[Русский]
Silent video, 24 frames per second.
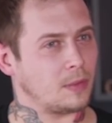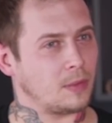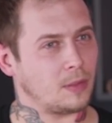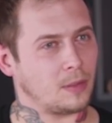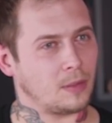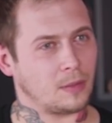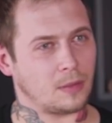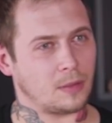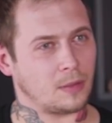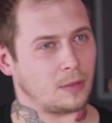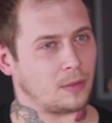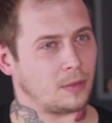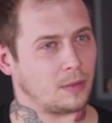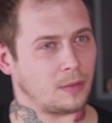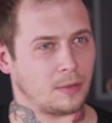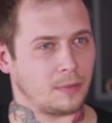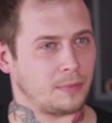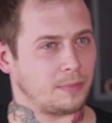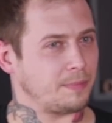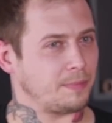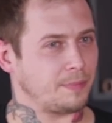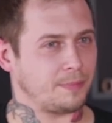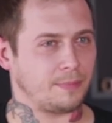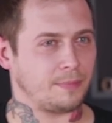
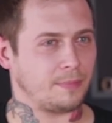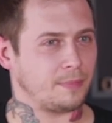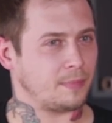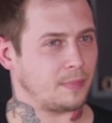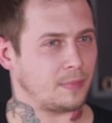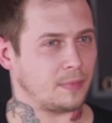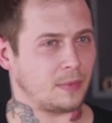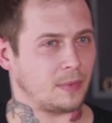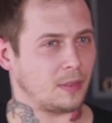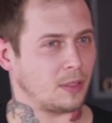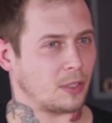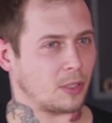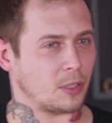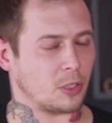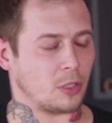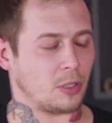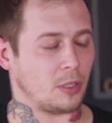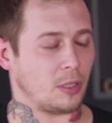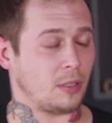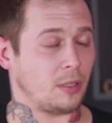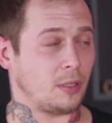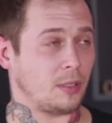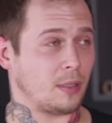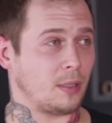это на
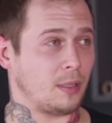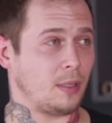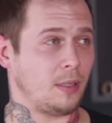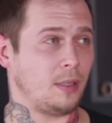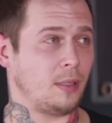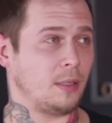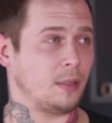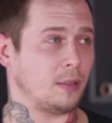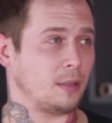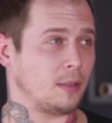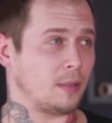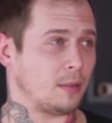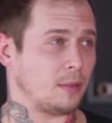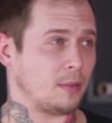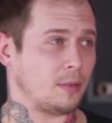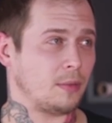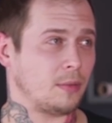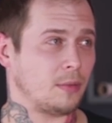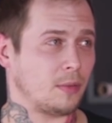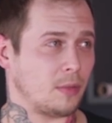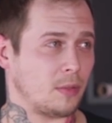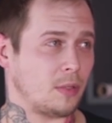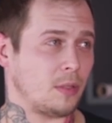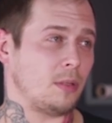желание клиента.
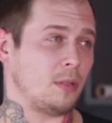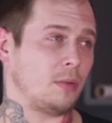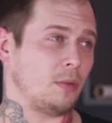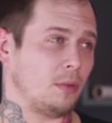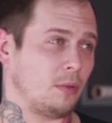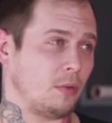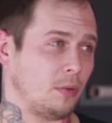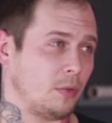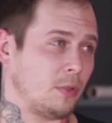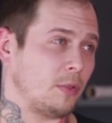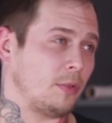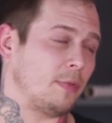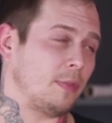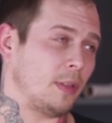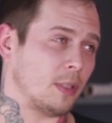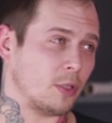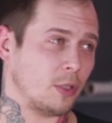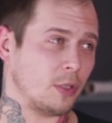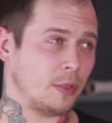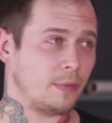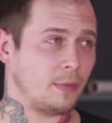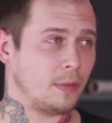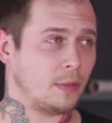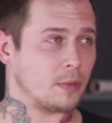То есть, если он хочет
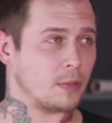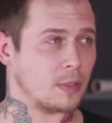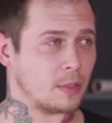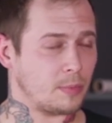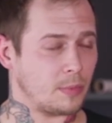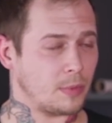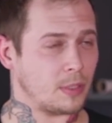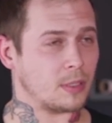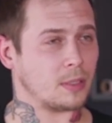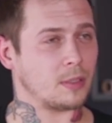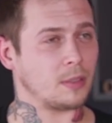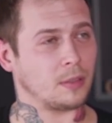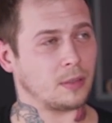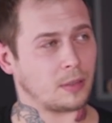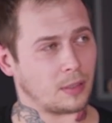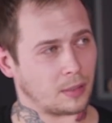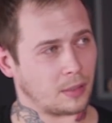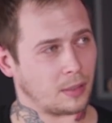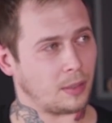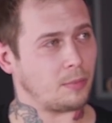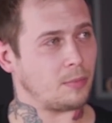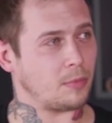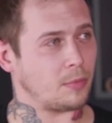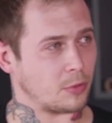вложить в него смысл,
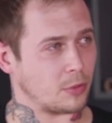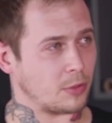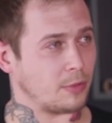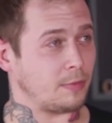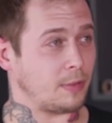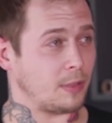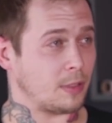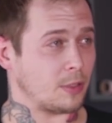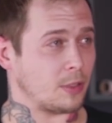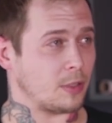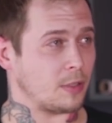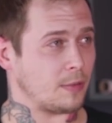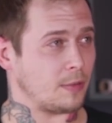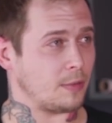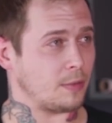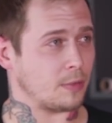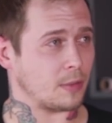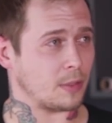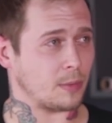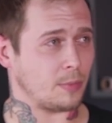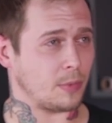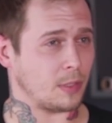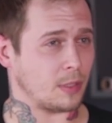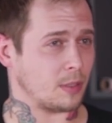тогда можно вложить в
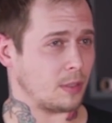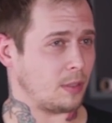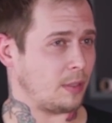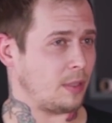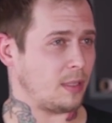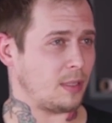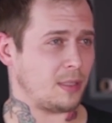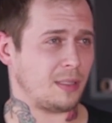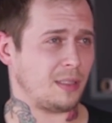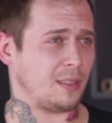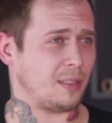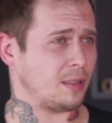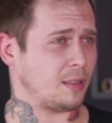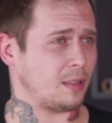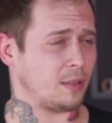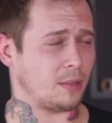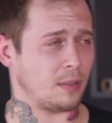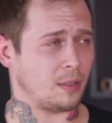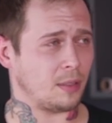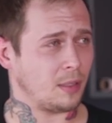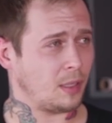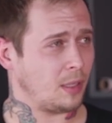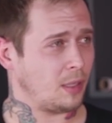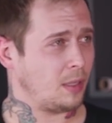него смысл. Если
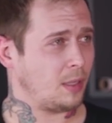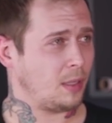это